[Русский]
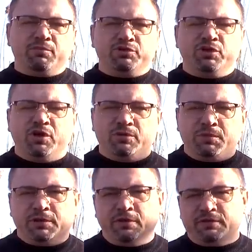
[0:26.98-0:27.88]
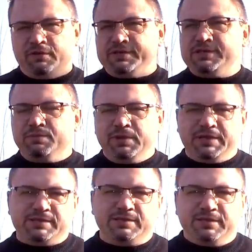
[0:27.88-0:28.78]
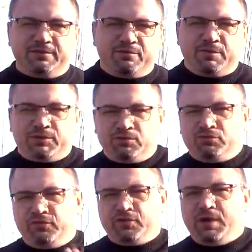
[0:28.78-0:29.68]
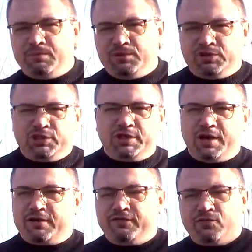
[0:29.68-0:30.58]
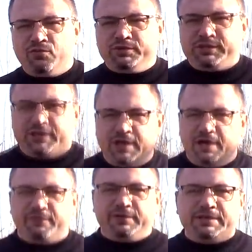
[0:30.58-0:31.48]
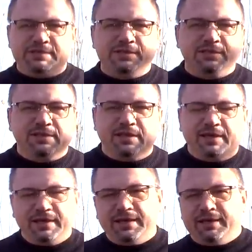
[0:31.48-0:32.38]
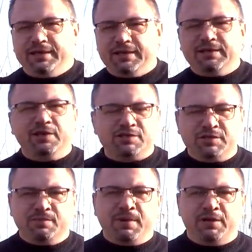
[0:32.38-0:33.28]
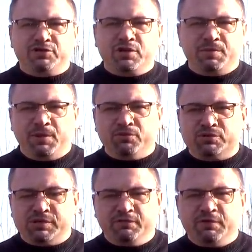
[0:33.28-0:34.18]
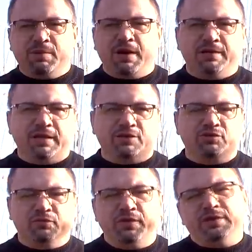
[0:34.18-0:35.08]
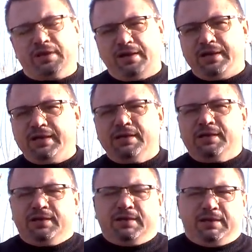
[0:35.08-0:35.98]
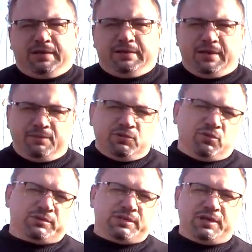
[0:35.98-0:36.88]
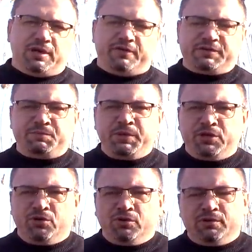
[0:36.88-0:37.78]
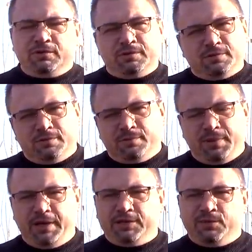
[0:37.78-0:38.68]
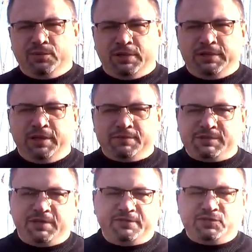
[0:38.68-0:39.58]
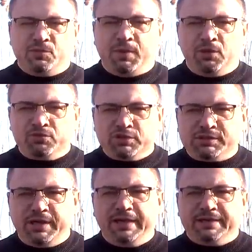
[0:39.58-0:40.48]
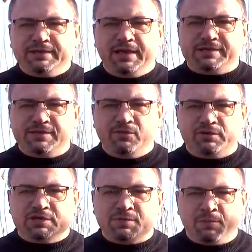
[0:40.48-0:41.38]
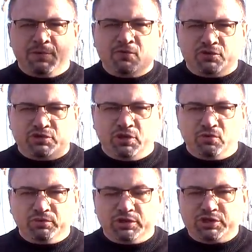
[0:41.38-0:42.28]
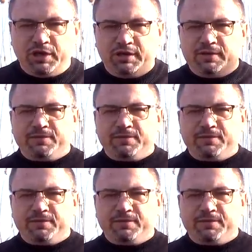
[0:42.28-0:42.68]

обещают метров до 18, но мы тут в камышиках, в кустиках, в низинке. И надеюсь, рыбалочка получится. Выбрали так, что ветер нам дул слегка в спину. Поэтому надеемся, все получится. Я сегодня с поплавочной удочкой.